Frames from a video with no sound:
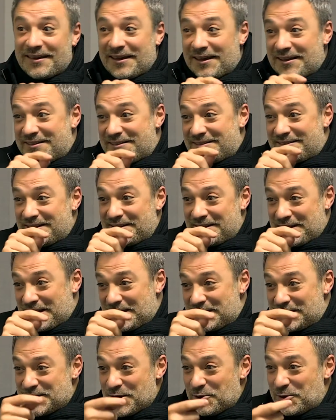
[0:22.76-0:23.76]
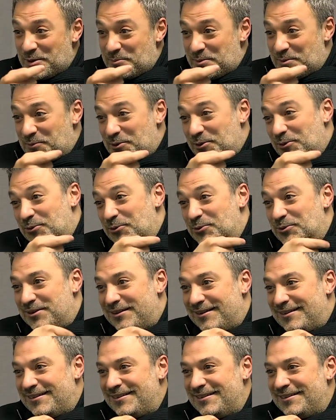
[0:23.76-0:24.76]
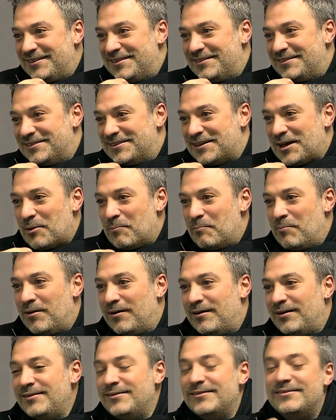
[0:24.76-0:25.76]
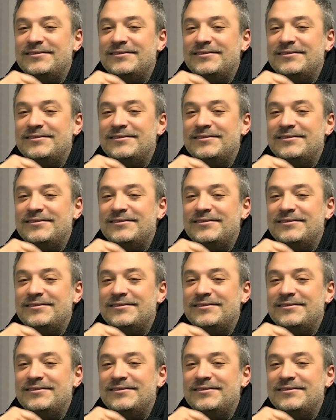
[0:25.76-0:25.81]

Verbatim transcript: كانت كنت زوري ضمن الاوضه تخبى